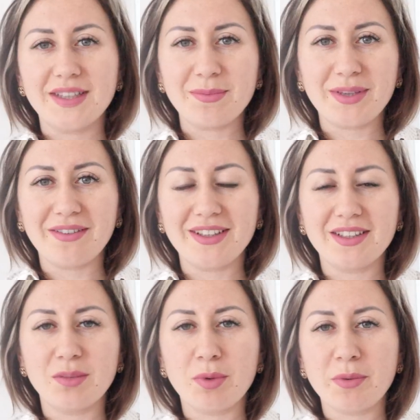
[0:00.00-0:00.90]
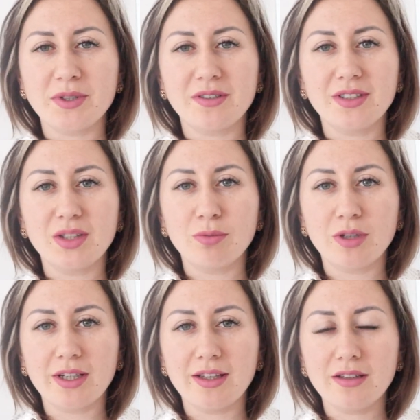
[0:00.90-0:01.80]
Всем привет и добро пожаловать на
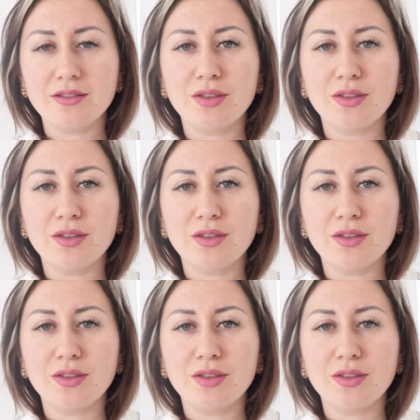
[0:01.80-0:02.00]
мой канал.